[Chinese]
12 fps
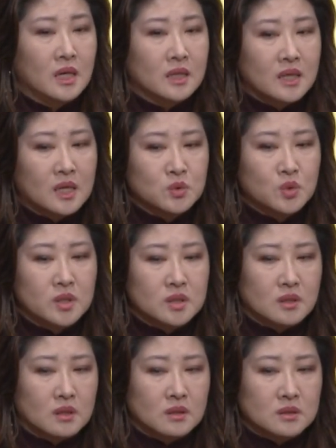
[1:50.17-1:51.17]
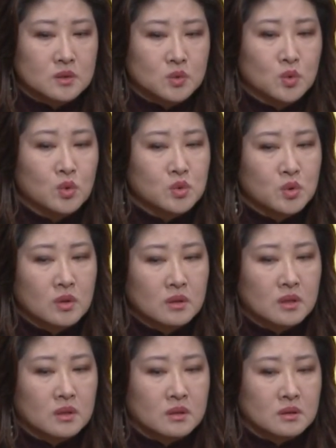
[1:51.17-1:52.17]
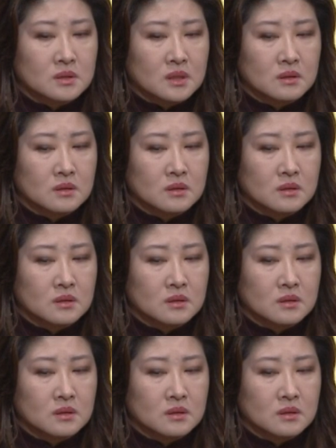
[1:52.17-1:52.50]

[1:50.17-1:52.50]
那所以如果说